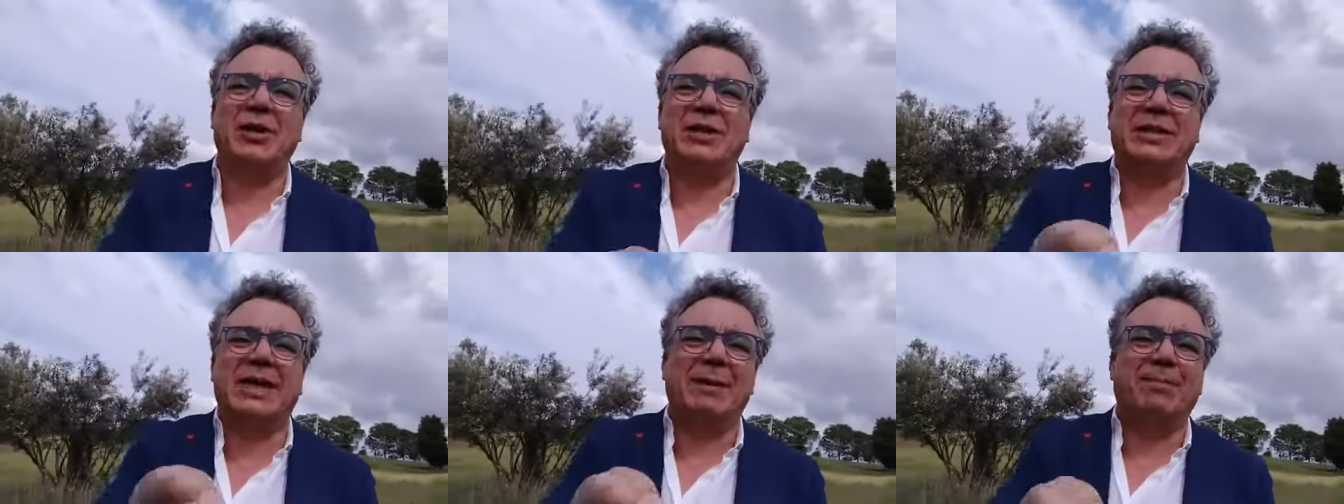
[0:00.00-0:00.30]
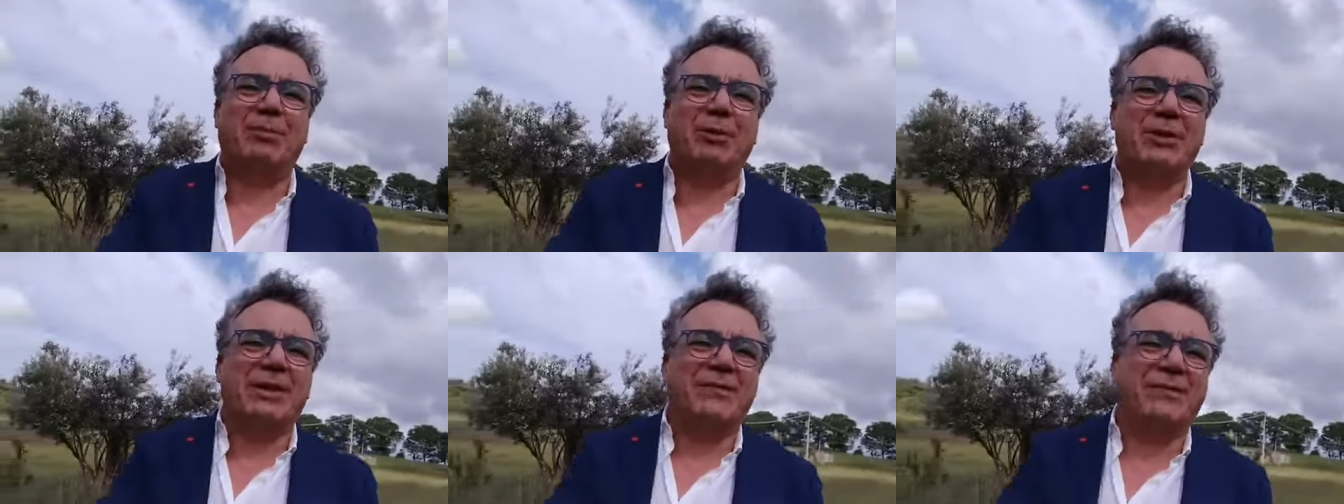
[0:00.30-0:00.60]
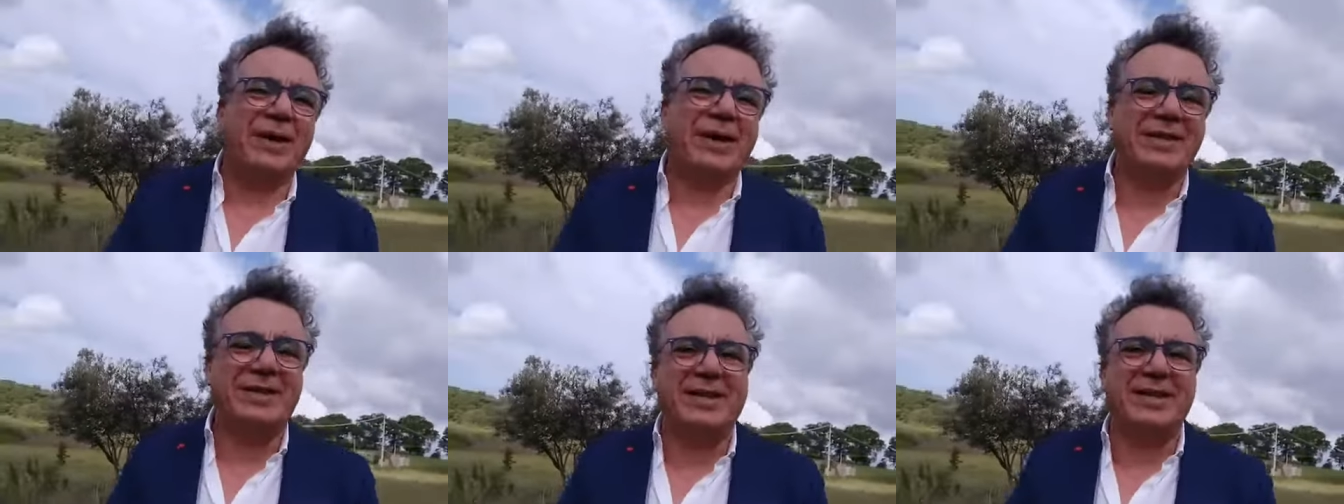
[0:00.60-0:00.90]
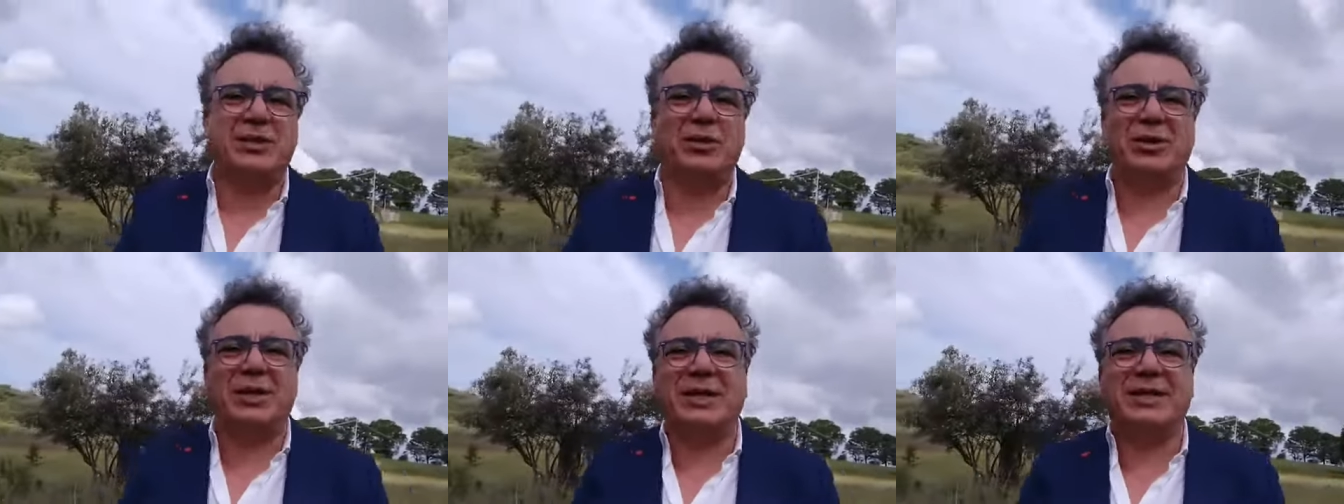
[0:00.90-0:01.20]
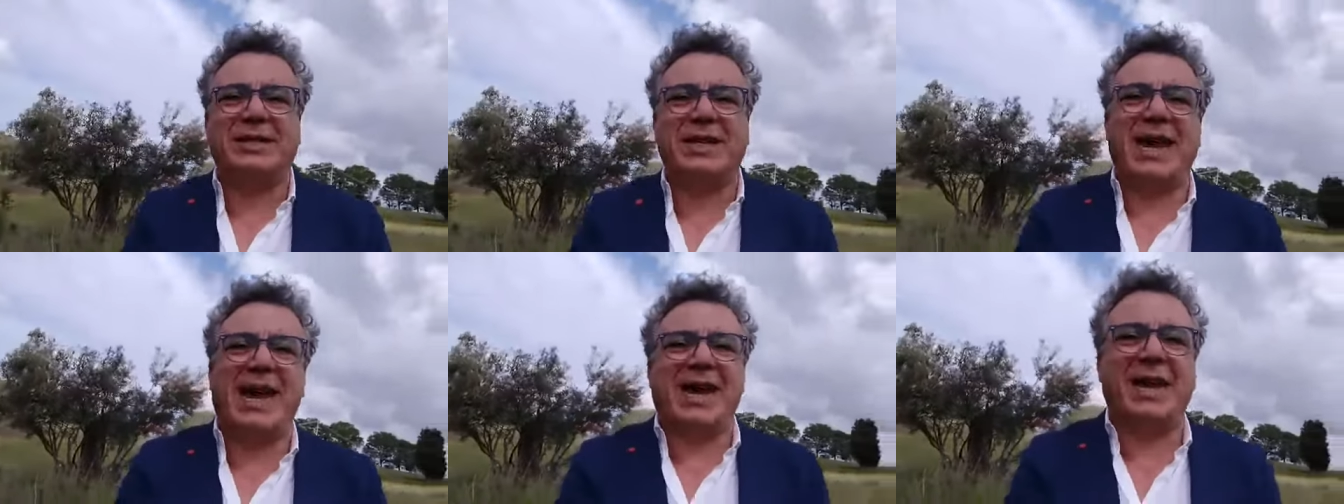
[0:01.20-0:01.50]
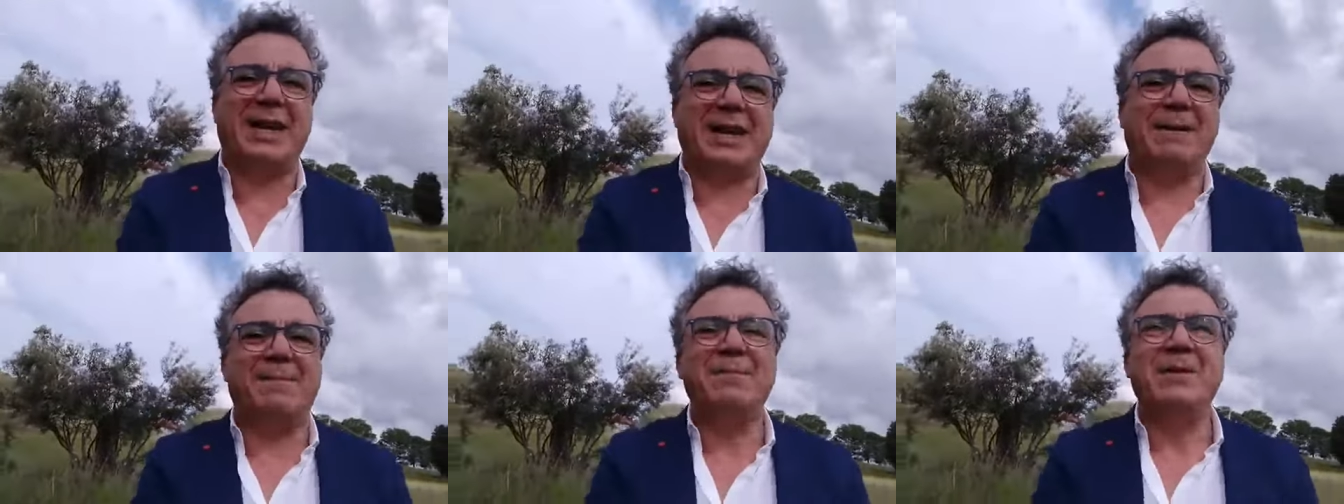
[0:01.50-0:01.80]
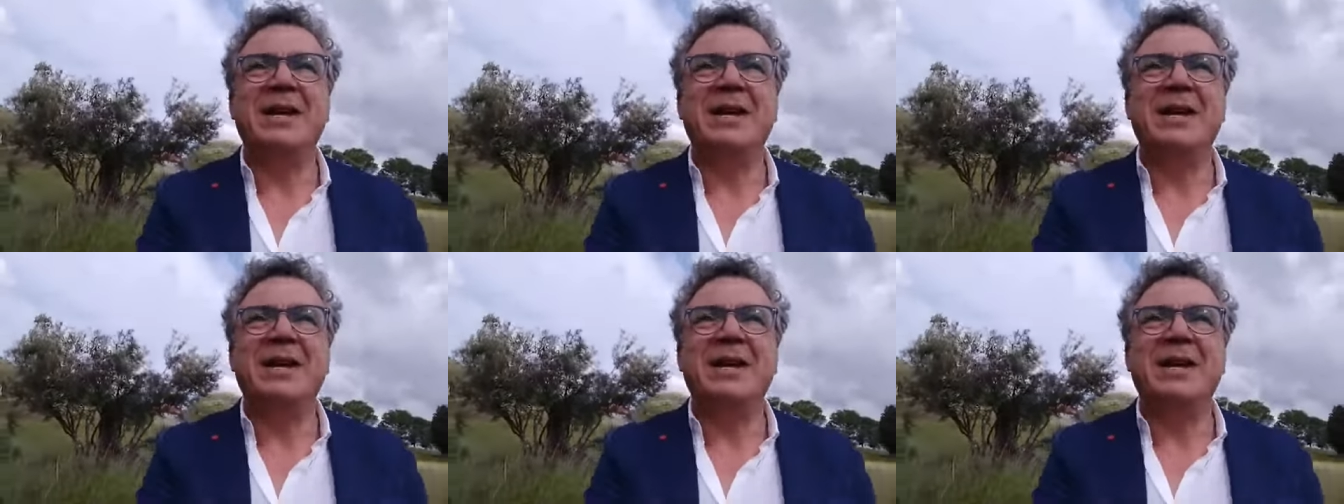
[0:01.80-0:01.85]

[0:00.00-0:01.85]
il tempo di farsi sintonizzare,